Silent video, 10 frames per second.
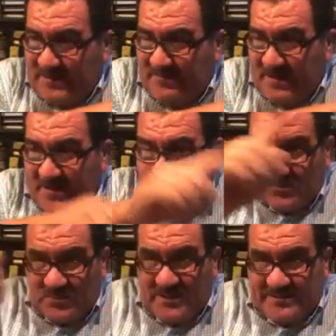del mar y el
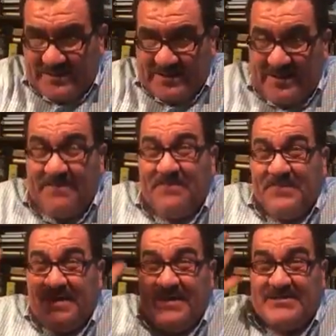otro en la tierra,
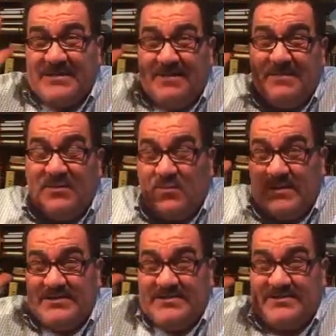era Sami, tú
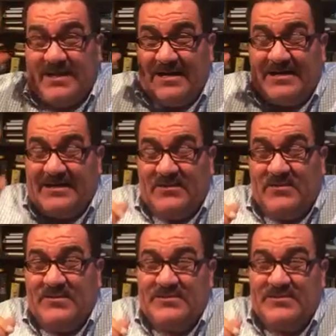eres ese ángel, ¿no?